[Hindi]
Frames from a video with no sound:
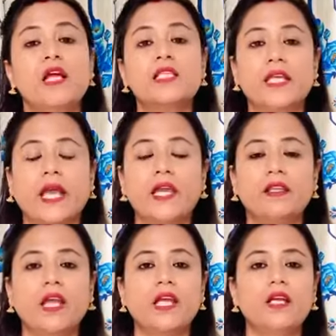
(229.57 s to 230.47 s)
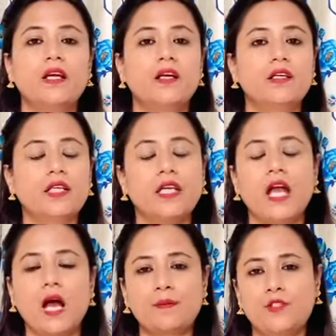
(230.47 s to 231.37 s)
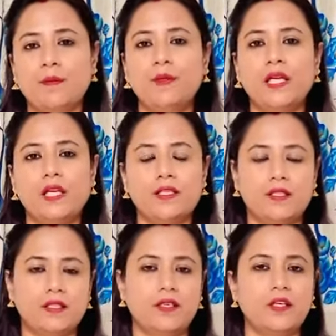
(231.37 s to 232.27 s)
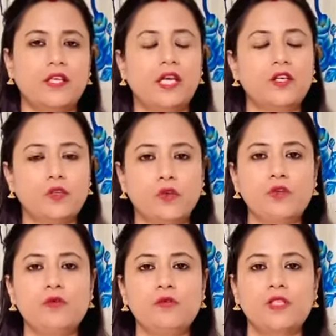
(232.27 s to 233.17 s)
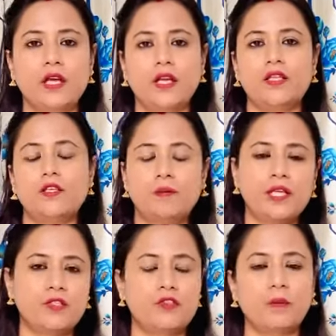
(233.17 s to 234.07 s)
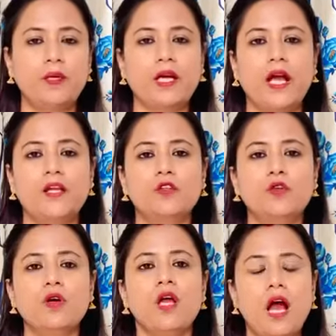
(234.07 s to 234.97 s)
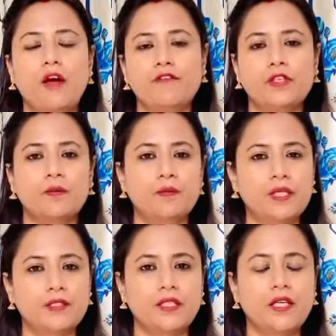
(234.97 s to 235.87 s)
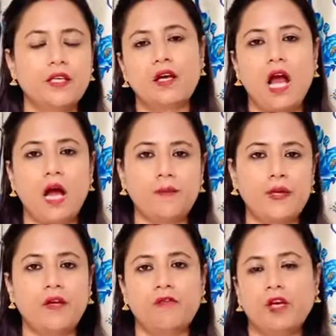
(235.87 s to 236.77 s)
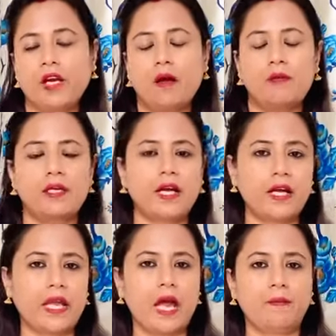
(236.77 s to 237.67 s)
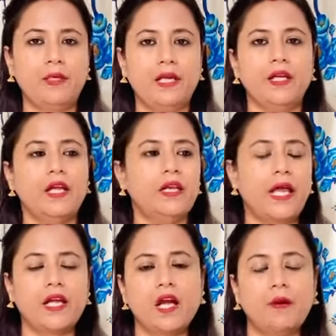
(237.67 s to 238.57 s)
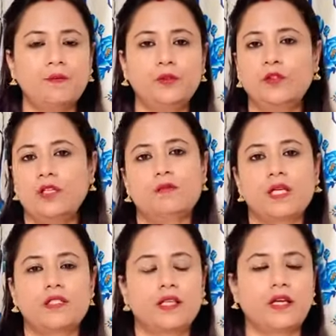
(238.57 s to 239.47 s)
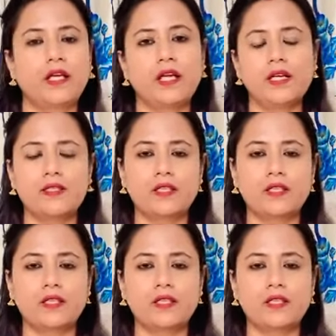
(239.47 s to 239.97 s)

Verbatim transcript: सेकेंड थिंग uh, कि आप जब भी इस किट uh, को यूज करें जब भी स्ट्रिप लगाएं तो आफ्टर ब्रशिंग uh, आप वन आवर का गैप लें लाइक like आप तुरंत ब्रश करके इस